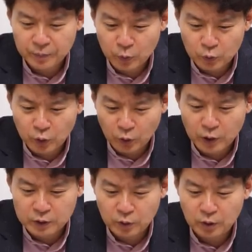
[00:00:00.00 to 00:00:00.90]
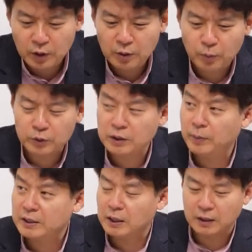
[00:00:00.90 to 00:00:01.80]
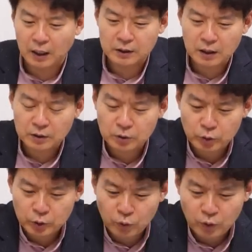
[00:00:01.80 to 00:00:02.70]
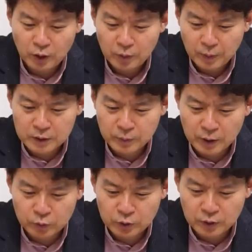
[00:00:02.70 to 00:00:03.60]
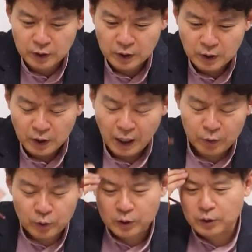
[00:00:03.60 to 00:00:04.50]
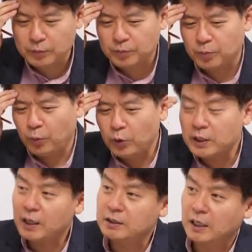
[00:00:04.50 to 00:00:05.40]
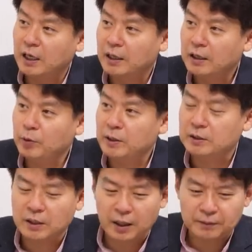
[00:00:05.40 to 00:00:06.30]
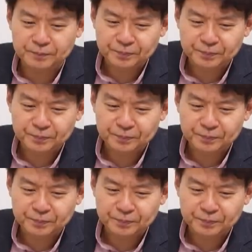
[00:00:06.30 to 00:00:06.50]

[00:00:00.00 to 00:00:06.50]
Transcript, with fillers: 이것도 연결해서 보시는 게 맞지 않나 생각 들고 있고 마지막으로는 한국 가서 뭘 사가느냐라고 봤을 때